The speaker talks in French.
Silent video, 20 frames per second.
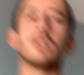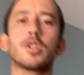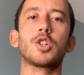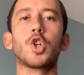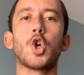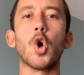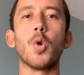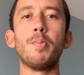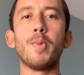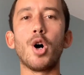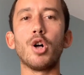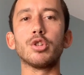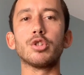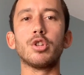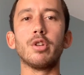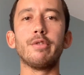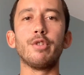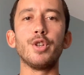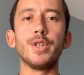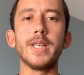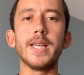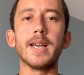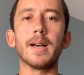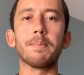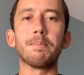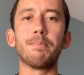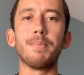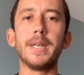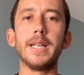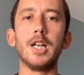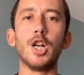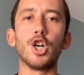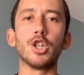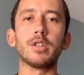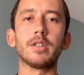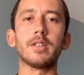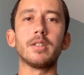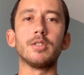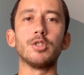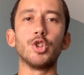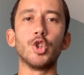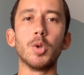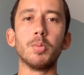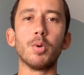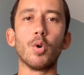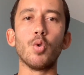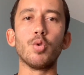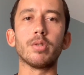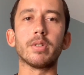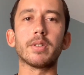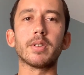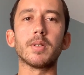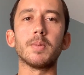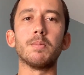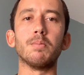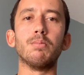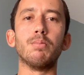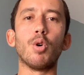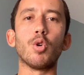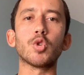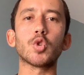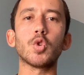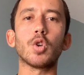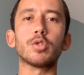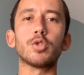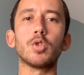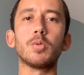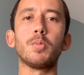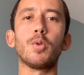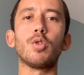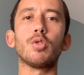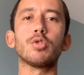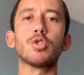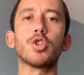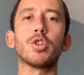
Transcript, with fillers: Comment devenir pilote de brousse Bonjour tout le monde,